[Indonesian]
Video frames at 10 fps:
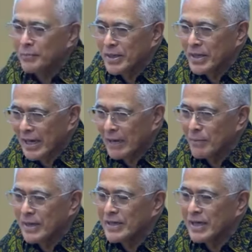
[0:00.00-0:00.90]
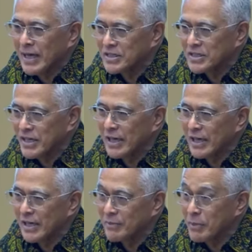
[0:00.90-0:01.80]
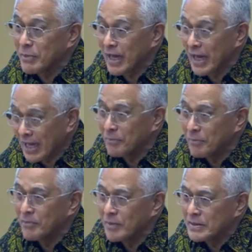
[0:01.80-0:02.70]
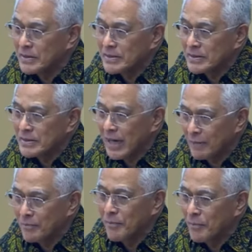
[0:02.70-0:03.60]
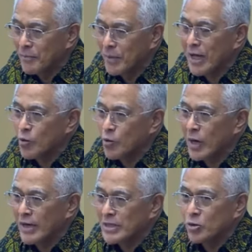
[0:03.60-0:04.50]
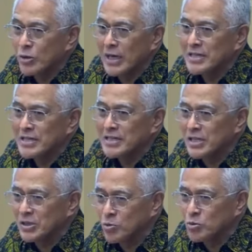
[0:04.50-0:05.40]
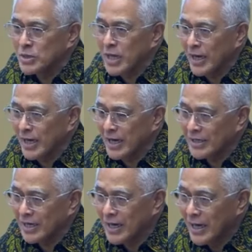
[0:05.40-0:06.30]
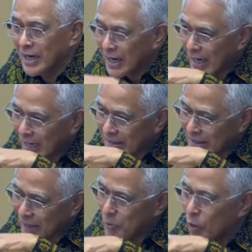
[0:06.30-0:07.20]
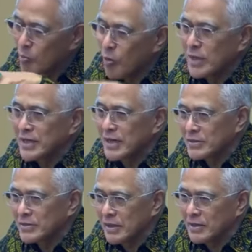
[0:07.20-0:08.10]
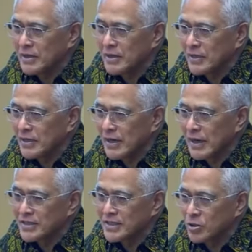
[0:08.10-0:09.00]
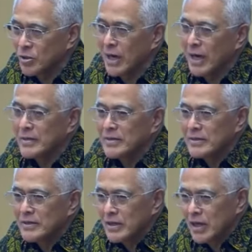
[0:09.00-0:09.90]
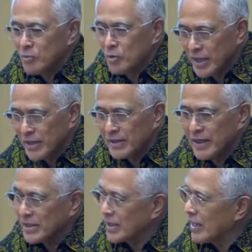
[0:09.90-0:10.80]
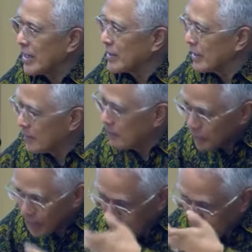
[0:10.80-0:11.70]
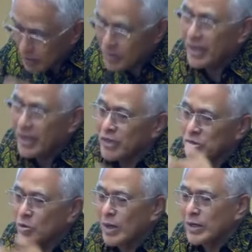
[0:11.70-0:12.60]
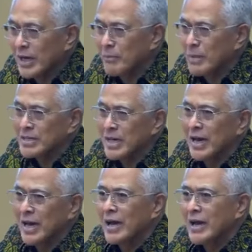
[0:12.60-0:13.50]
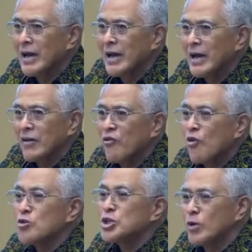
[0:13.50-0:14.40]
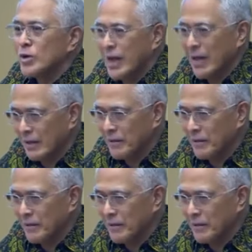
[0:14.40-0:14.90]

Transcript: pendalaman, kajian yang lebih mendalam dalam melakukan rasionalisasi itu. Jangan hantam kromo aja, jadi kasihan juga. Kemudian yang ter, eh, yang anunya itu adalah masalah fungsional.